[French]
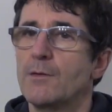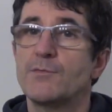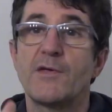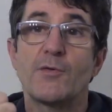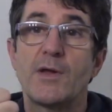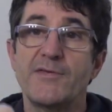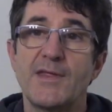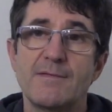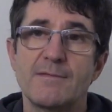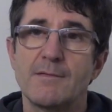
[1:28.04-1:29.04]
Nous avions la
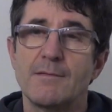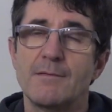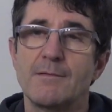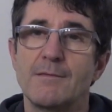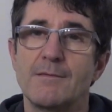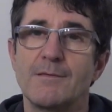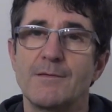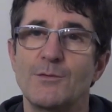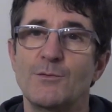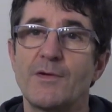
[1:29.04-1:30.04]
vitesse,
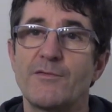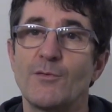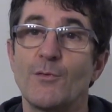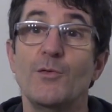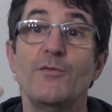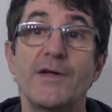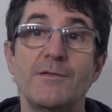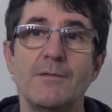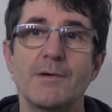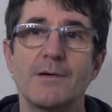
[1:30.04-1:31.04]
nous avions
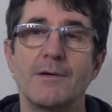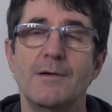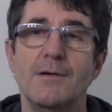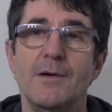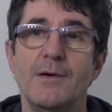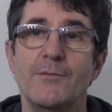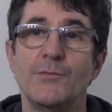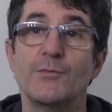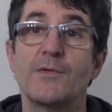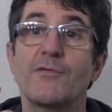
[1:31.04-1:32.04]
l'ouverture,
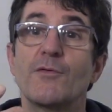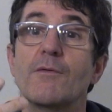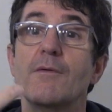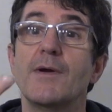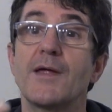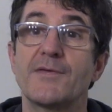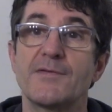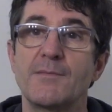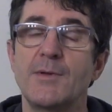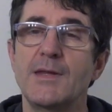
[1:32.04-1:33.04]
nous avions la
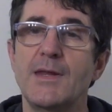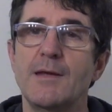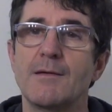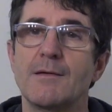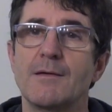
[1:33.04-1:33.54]
sensibilité.